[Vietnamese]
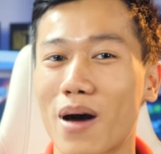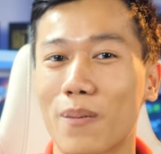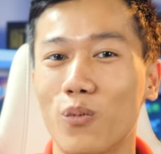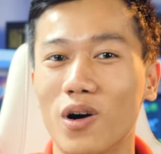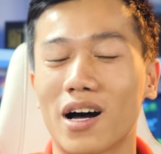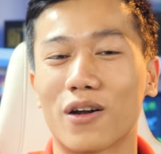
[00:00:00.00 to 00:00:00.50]

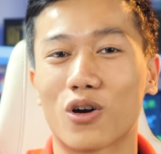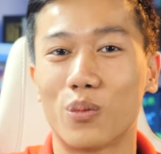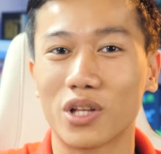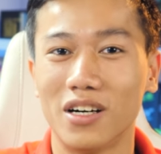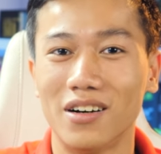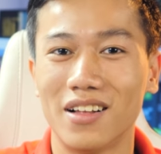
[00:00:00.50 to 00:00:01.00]
bạn mua ở Hà Nội
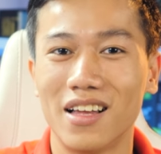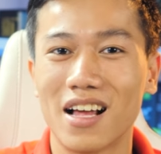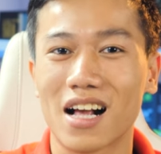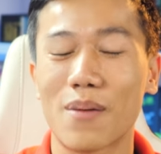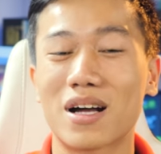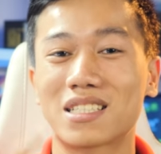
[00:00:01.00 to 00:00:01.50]
Computer
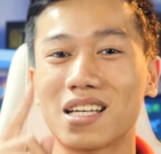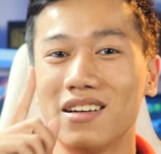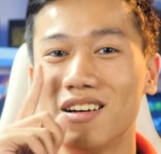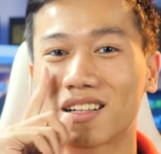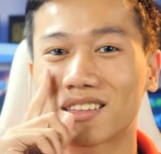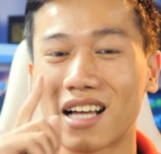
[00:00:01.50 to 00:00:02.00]
các bạn sẽ
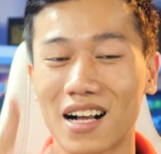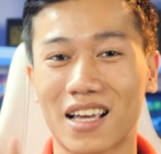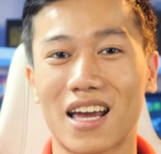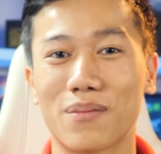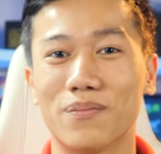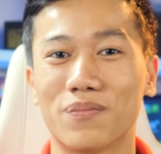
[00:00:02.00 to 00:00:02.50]
được tặng
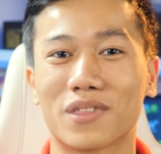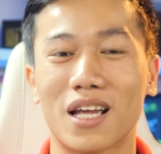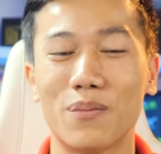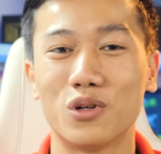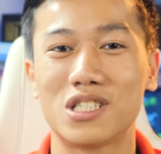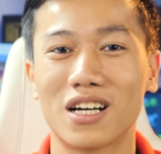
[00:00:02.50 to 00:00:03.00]
kèm
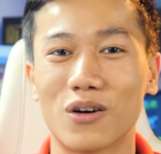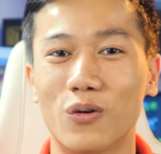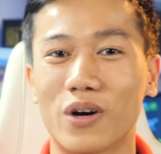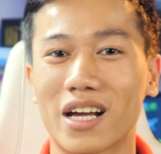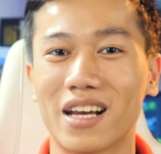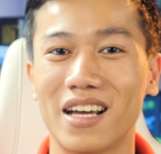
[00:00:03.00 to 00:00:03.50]
thêm một chiếc
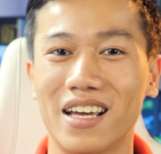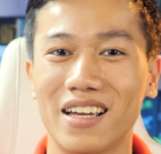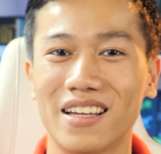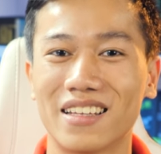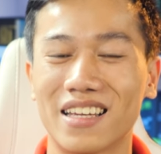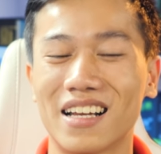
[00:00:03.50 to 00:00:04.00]
ổ ED
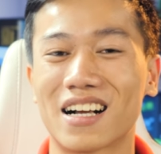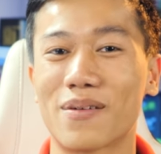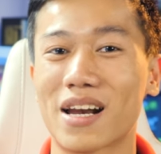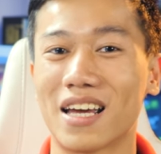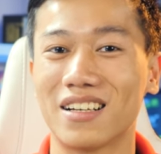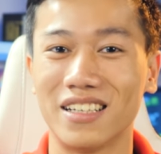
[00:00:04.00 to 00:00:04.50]
thì đây là các
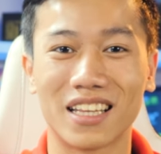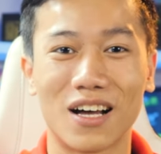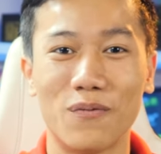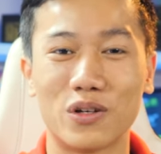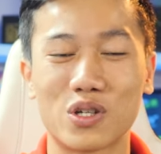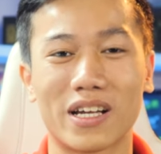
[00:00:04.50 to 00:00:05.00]
bạn hãy cứ yên
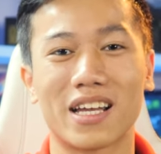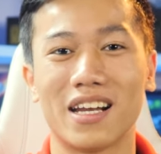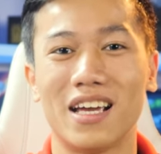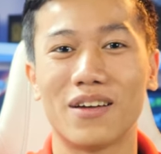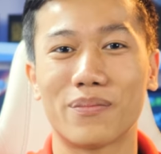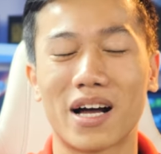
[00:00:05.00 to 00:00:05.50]
tâm về chuyện ED
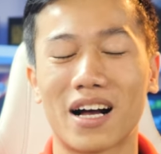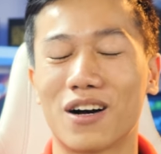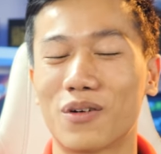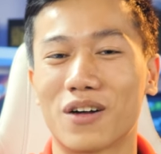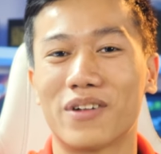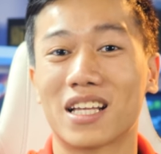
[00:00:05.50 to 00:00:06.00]
mà
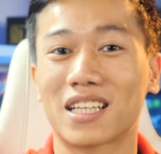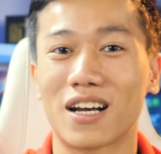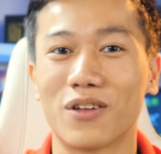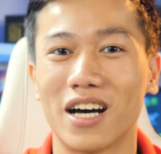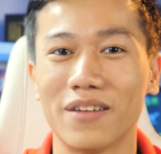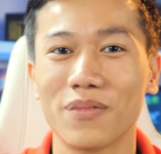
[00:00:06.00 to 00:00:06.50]
không cần phải lăn tăn
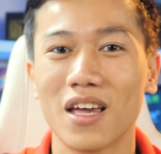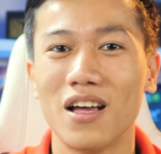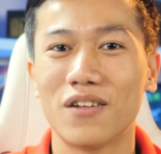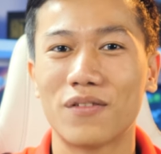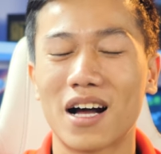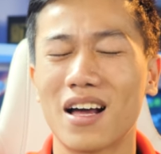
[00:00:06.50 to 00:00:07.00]
đâu nhá
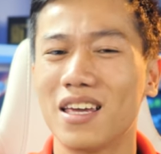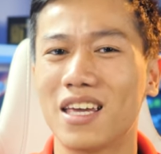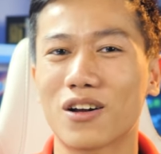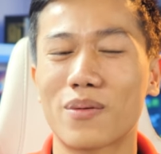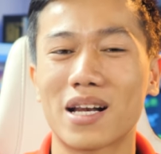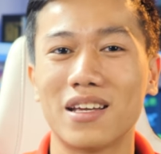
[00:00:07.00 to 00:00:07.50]
và ý
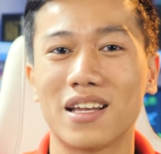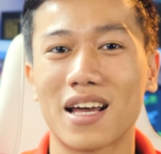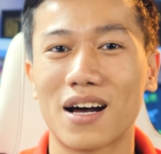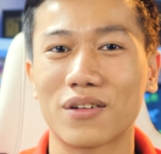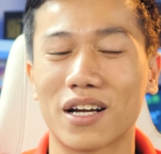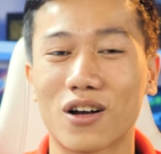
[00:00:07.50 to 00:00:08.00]
kiến các bạn như thế
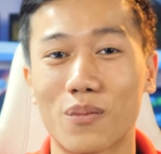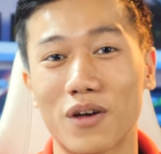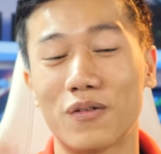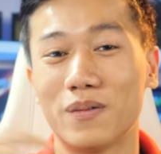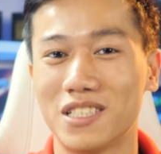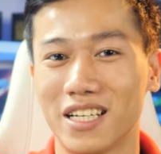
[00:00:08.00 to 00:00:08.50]
nào thì hãy
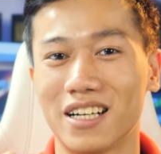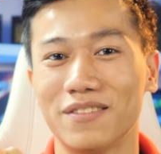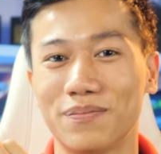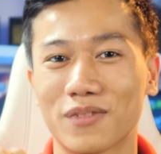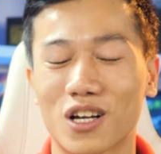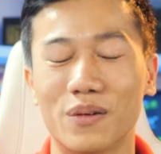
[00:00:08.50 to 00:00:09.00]
comment phía bên dưới nhá
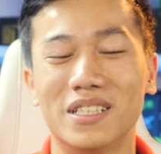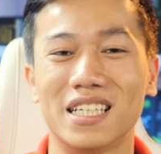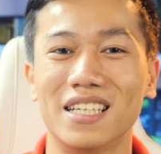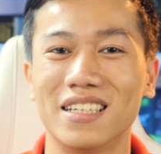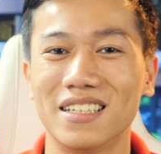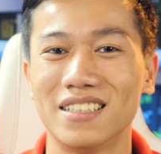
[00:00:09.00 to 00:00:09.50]
còn
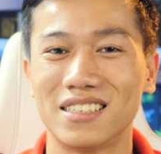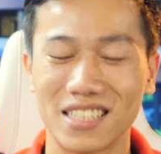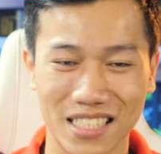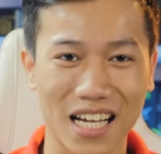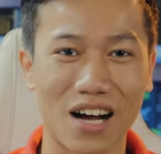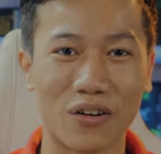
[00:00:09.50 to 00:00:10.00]
bây giờ
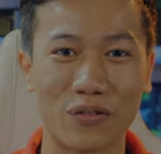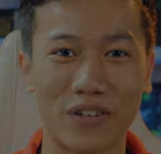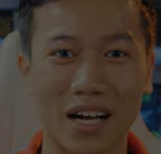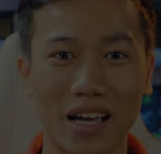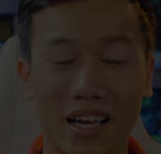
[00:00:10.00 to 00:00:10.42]
xin chào và